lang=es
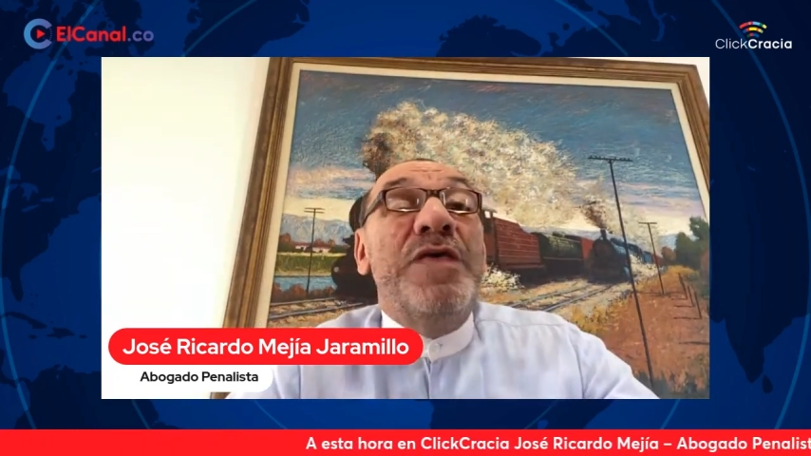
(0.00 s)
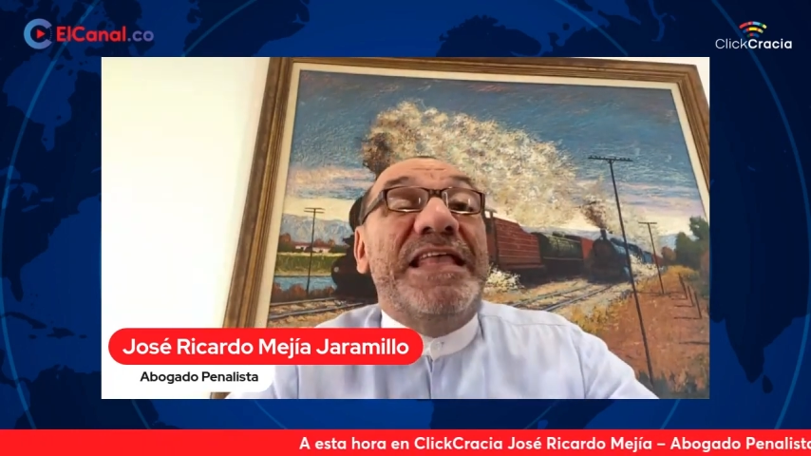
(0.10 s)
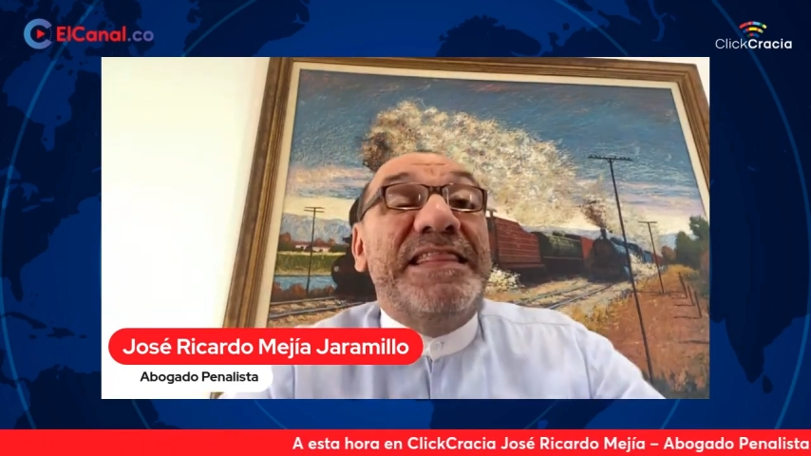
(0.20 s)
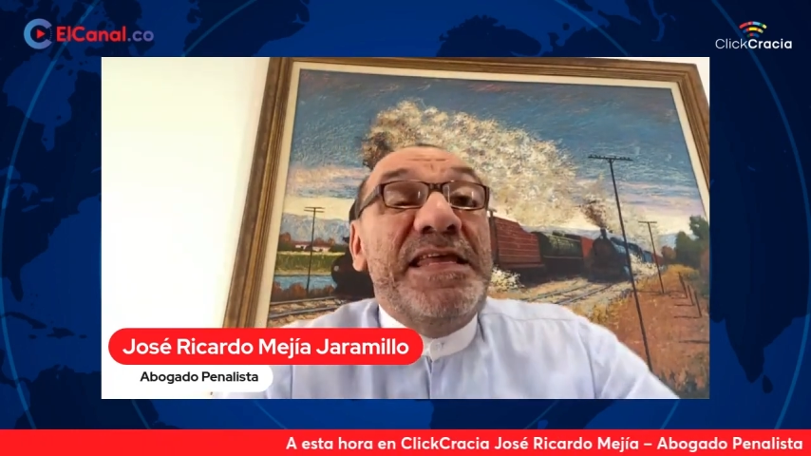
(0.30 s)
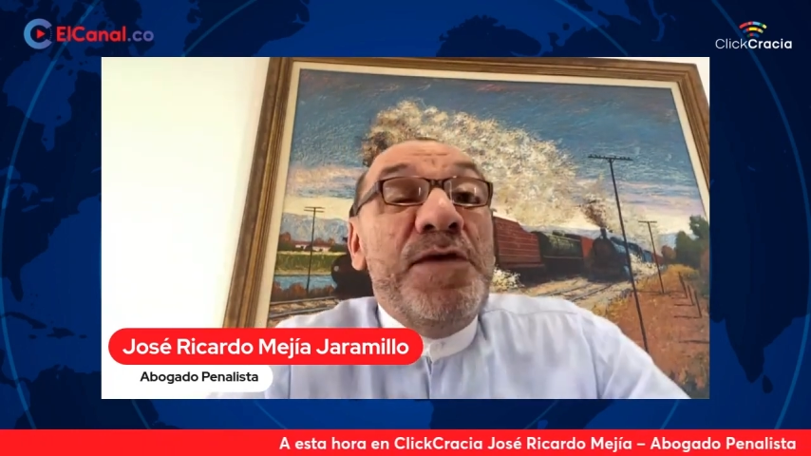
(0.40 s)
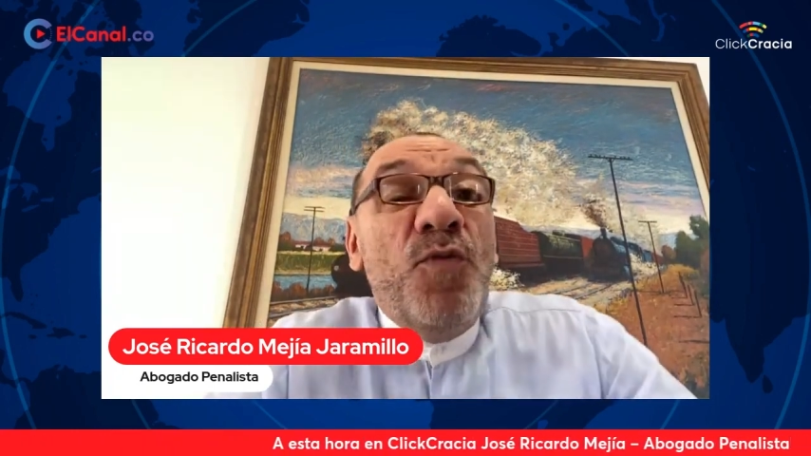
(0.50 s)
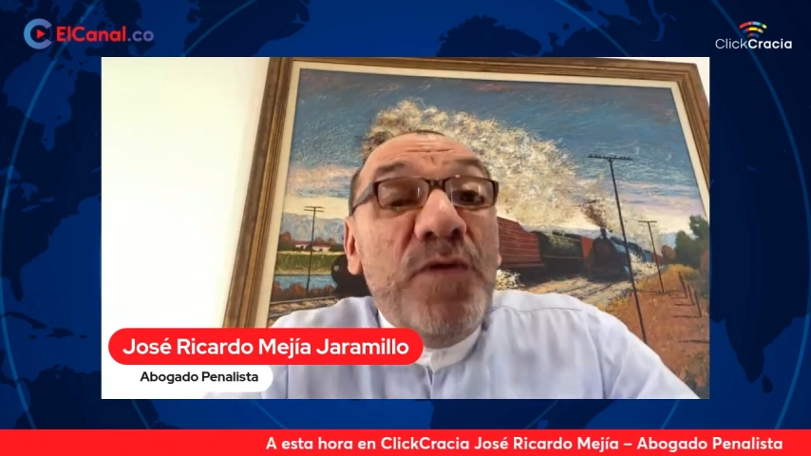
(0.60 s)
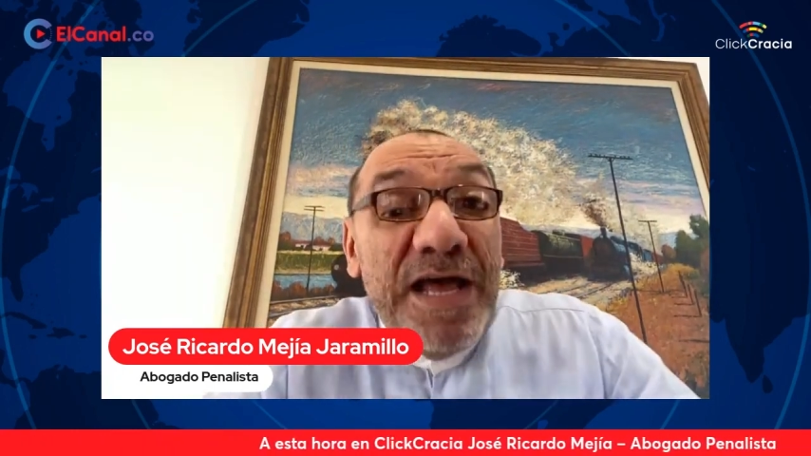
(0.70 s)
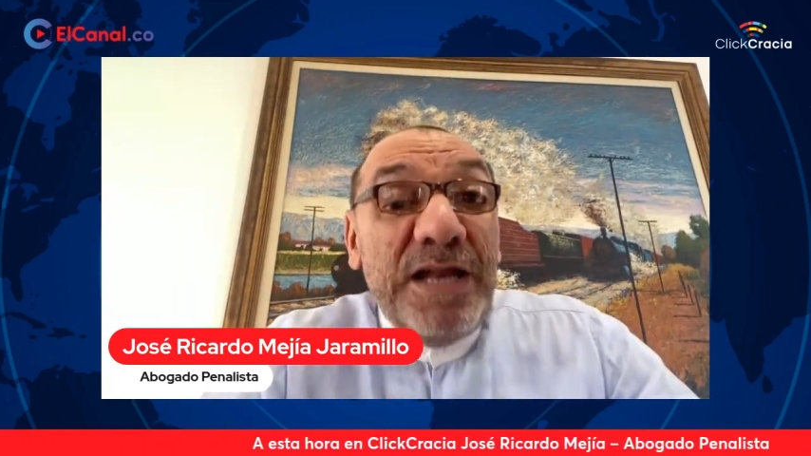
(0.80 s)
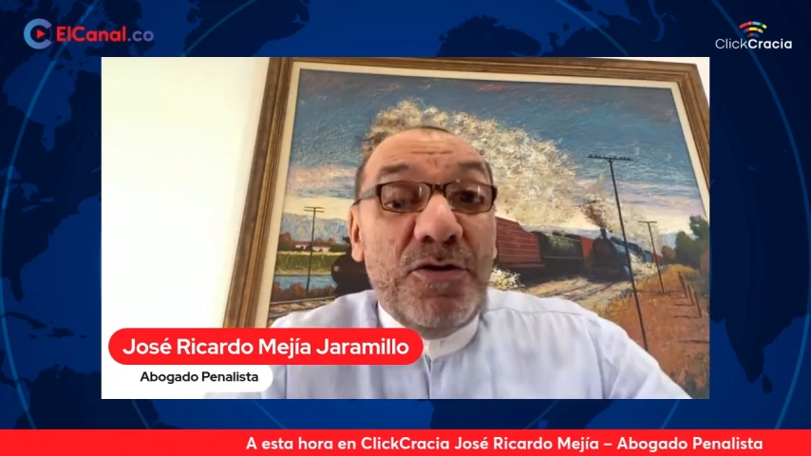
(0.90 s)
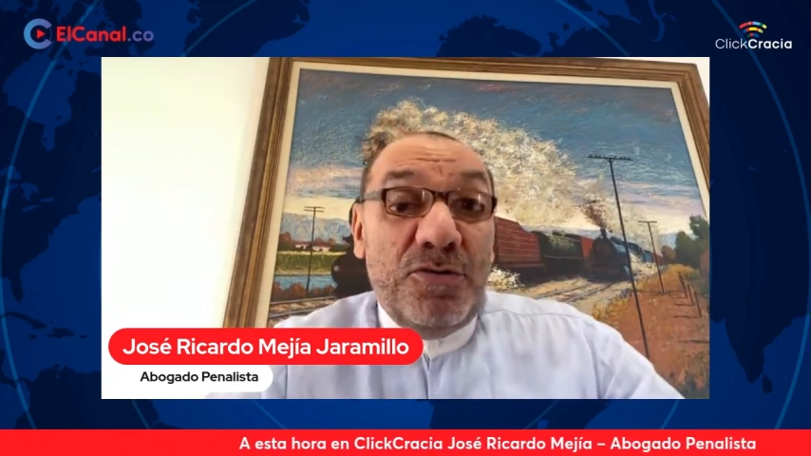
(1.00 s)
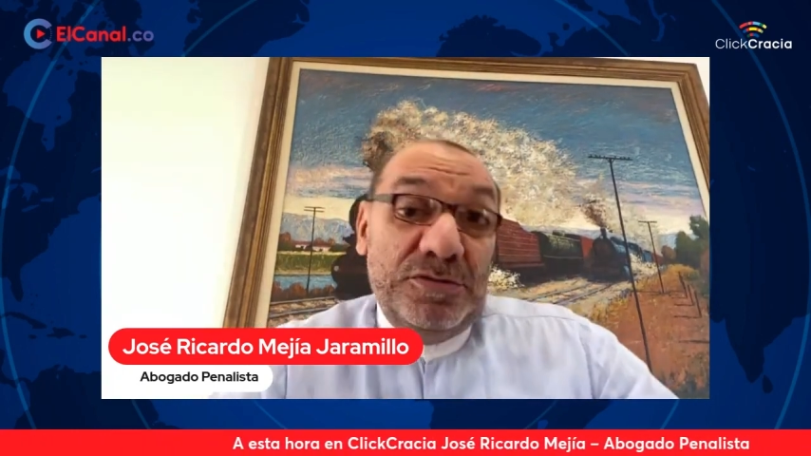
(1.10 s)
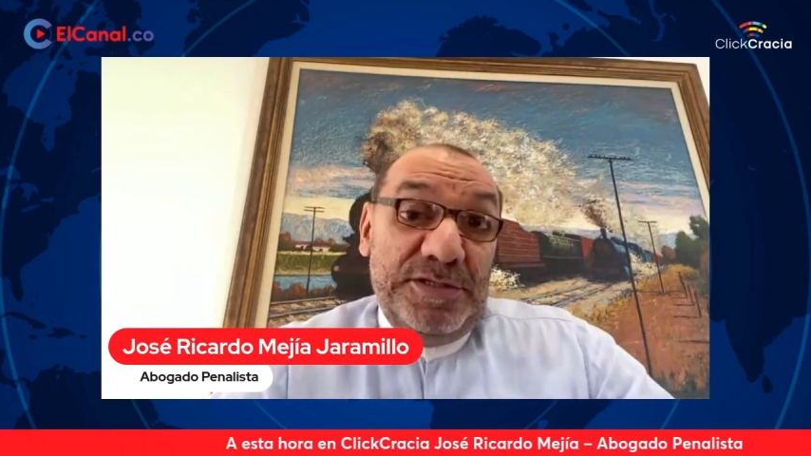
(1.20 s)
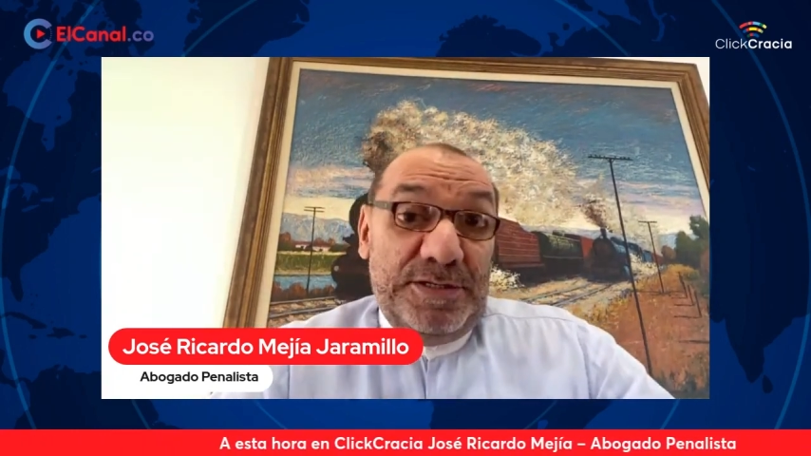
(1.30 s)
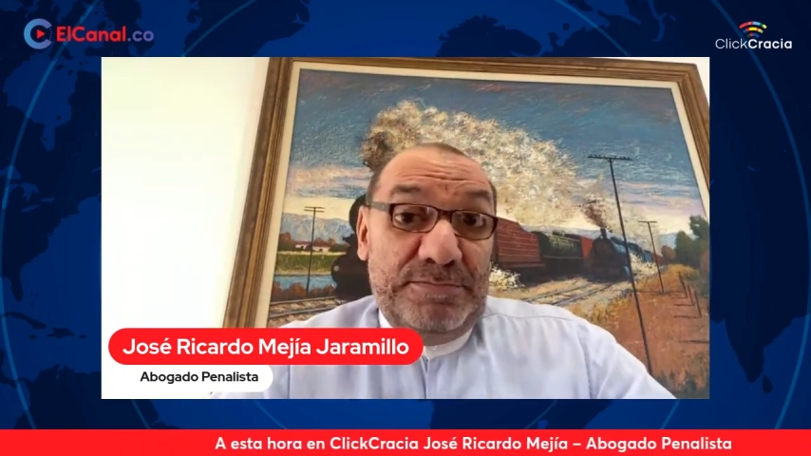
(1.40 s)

de tribunal, Roger,